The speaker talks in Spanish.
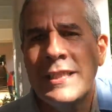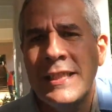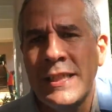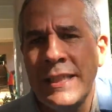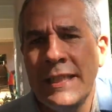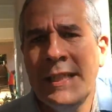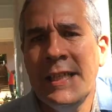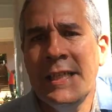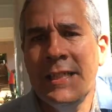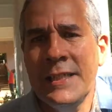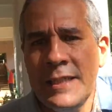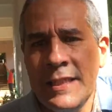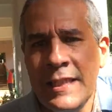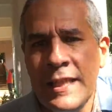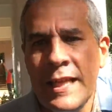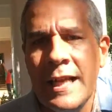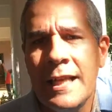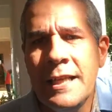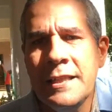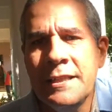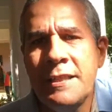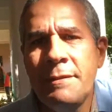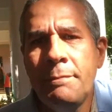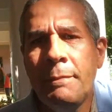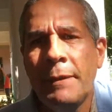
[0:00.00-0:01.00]

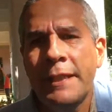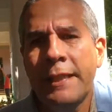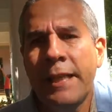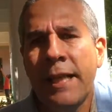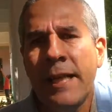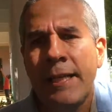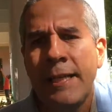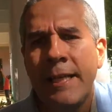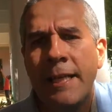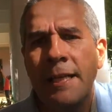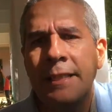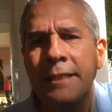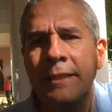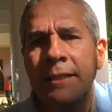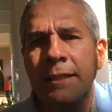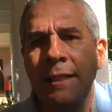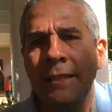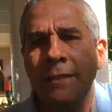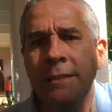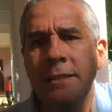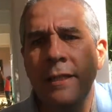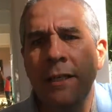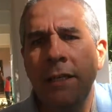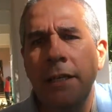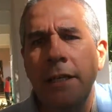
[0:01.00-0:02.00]
asistenciales y
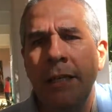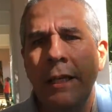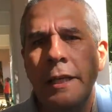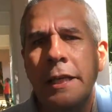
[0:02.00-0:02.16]
paternalistas